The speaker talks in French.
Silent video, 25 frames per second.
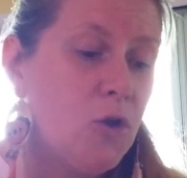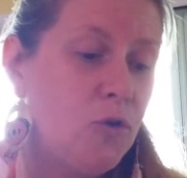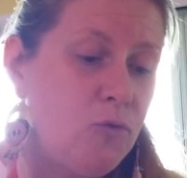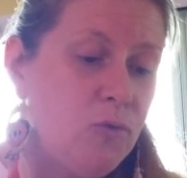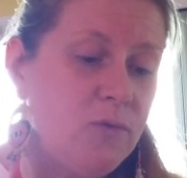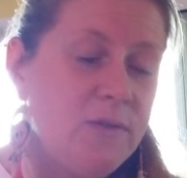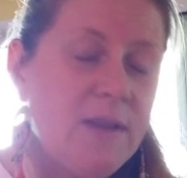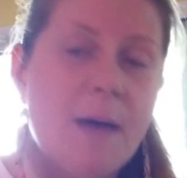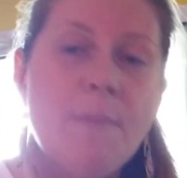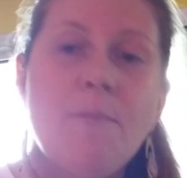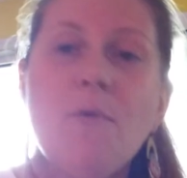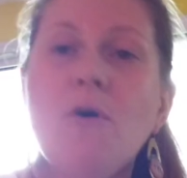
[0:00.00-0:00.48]

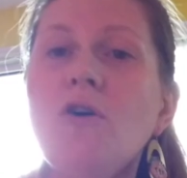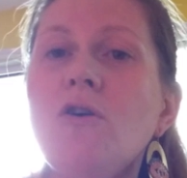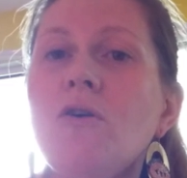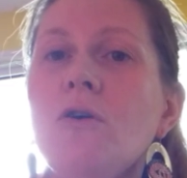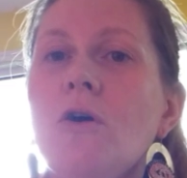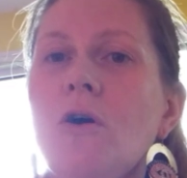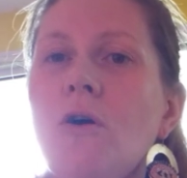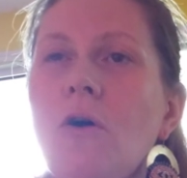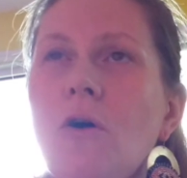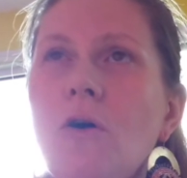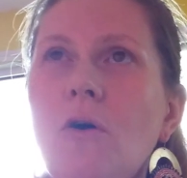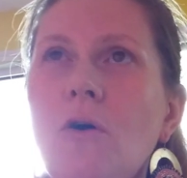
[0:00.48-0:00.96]
tout
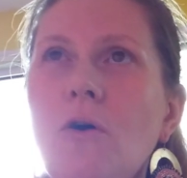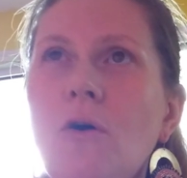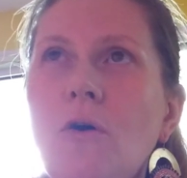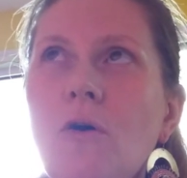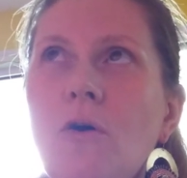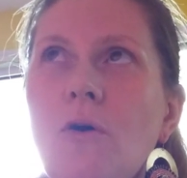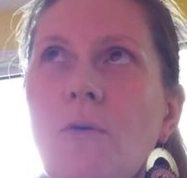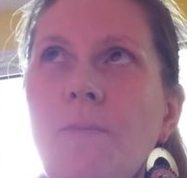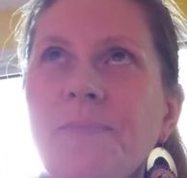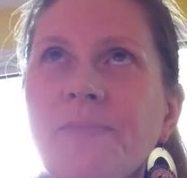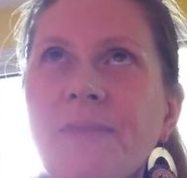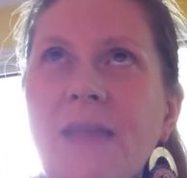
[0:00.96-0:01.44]
d'abord
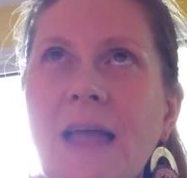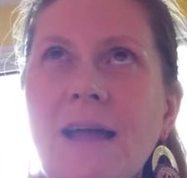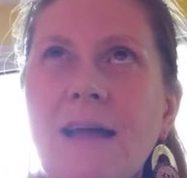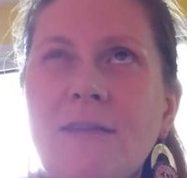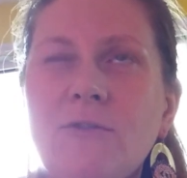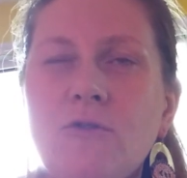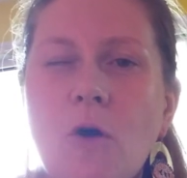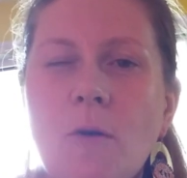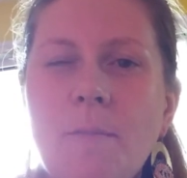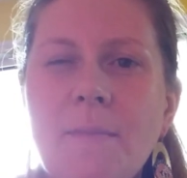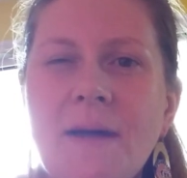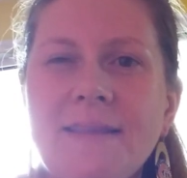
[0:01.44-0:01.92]

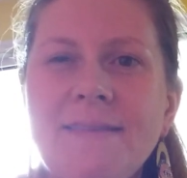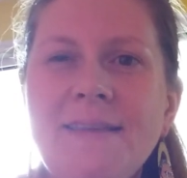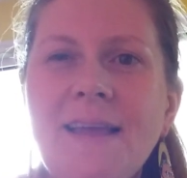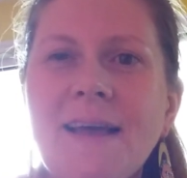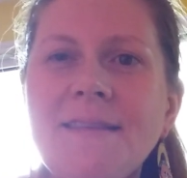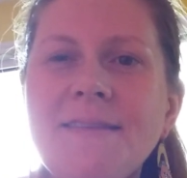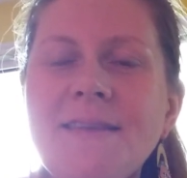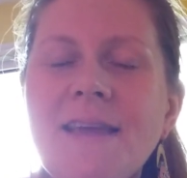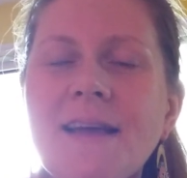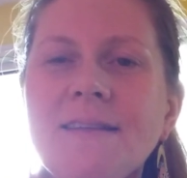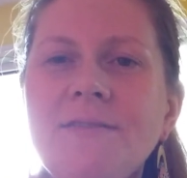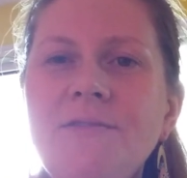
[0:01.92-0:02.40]
dans ma
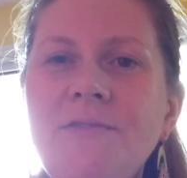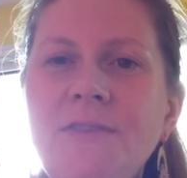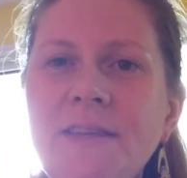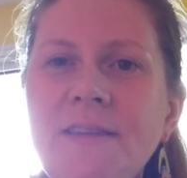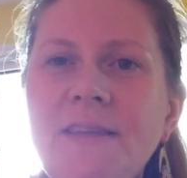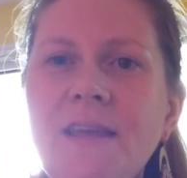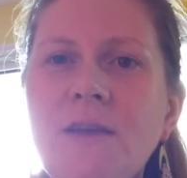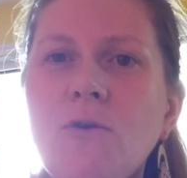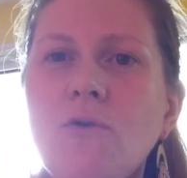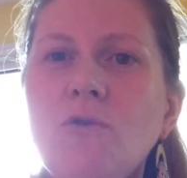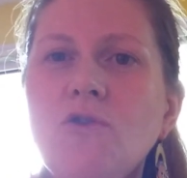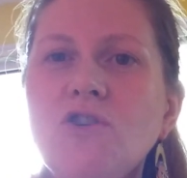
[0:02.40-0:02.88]
dernière
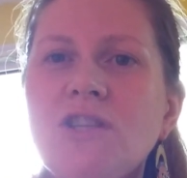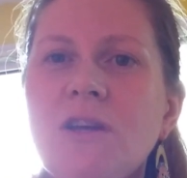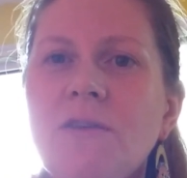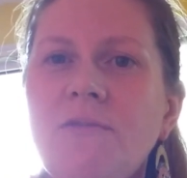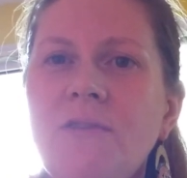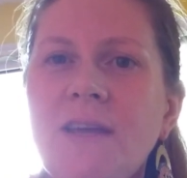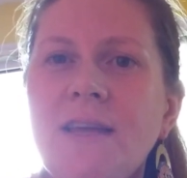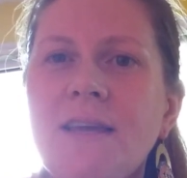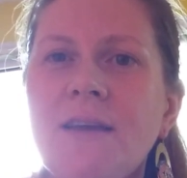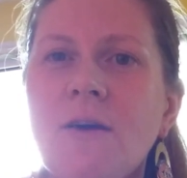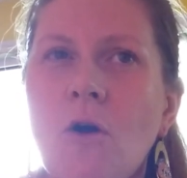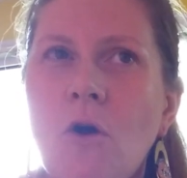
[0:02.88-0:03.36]
vidéo
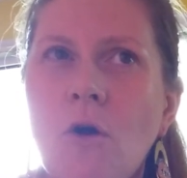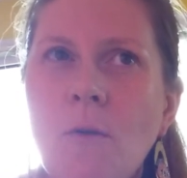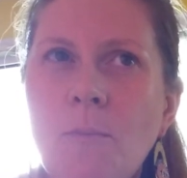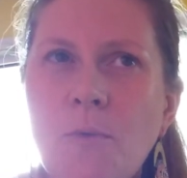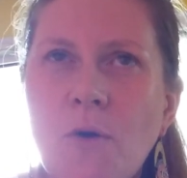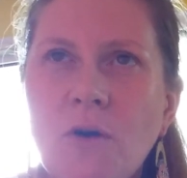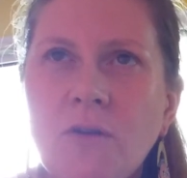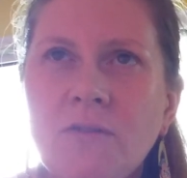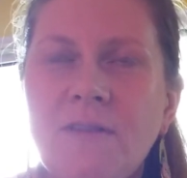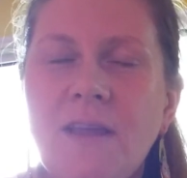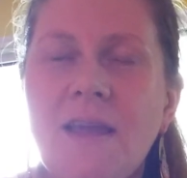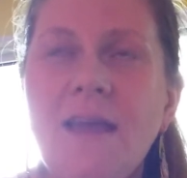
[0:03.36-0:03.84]
j'avais
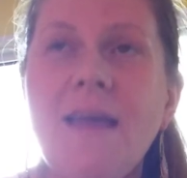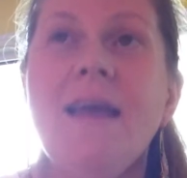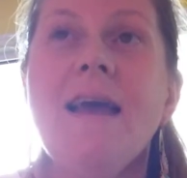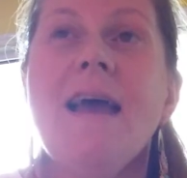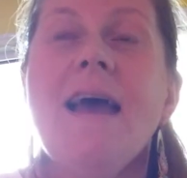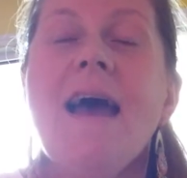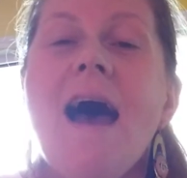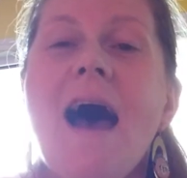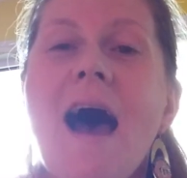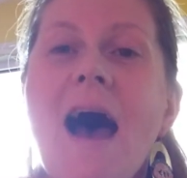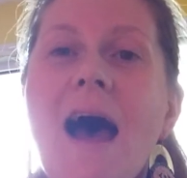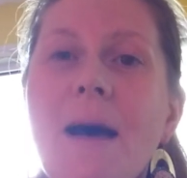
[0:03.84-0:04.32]
remporté
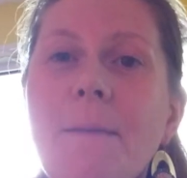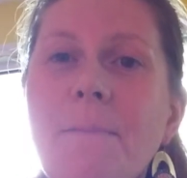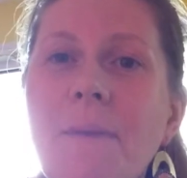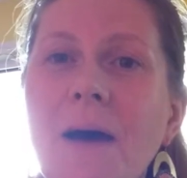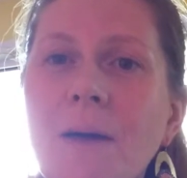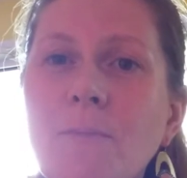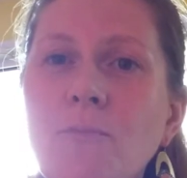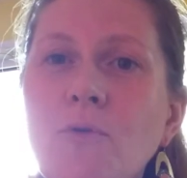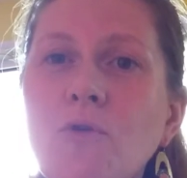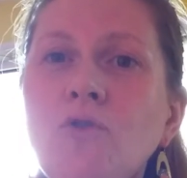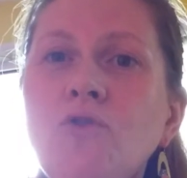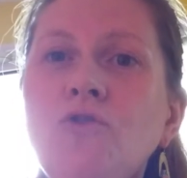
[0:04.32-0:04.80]
un
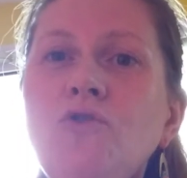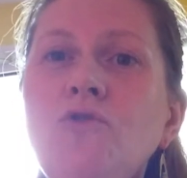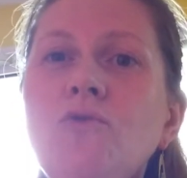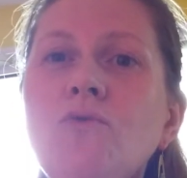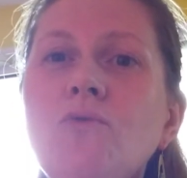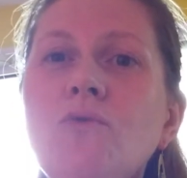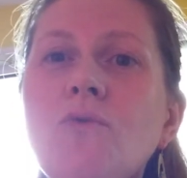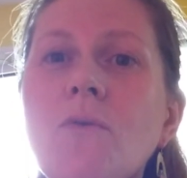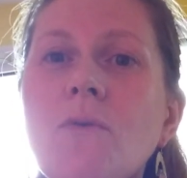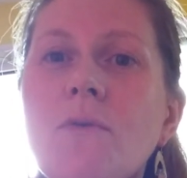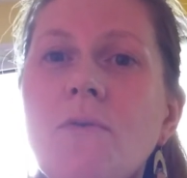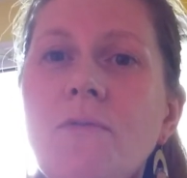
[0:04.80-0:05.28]
barbecue